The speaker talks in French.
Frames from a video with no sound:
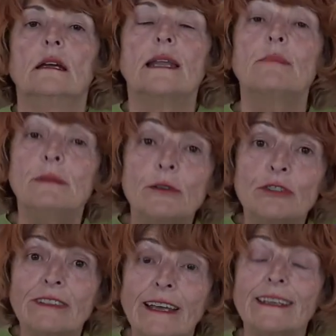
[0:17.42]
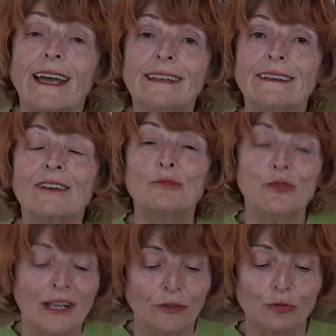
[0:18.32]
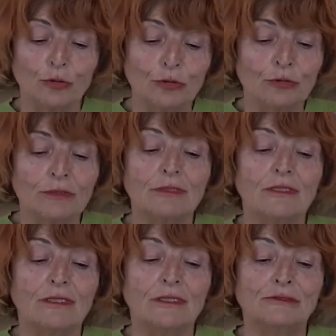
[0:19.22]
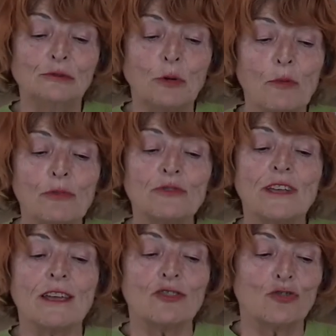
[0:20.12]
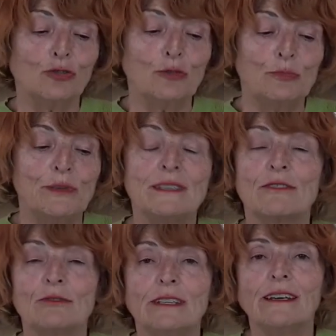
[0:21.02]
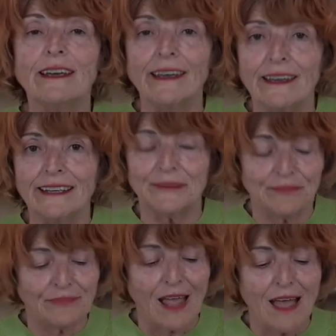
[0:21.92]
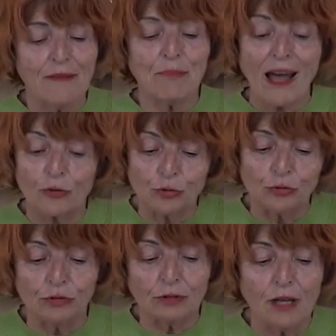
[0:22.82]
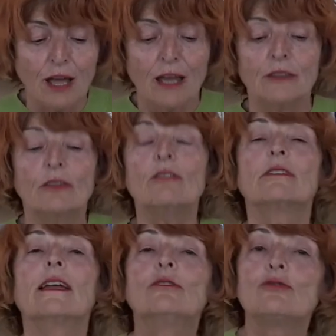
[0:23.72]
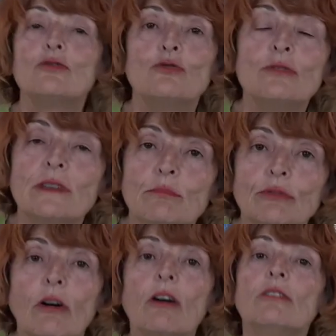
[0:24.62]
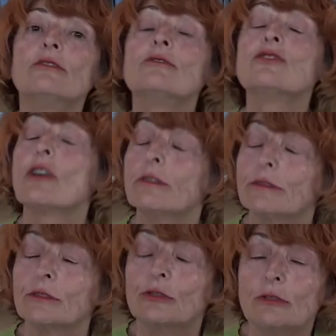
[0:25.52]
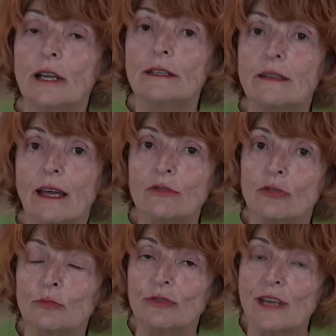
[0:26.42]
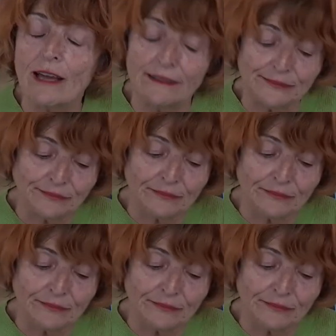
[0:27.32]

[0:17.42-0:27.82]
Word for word: La bibliothèque intercommunale de Gourdon vous propose un jeu de pistes littéraires, un parcours dans quelques-unes des plus grandes œuvres de la littérature mondiale.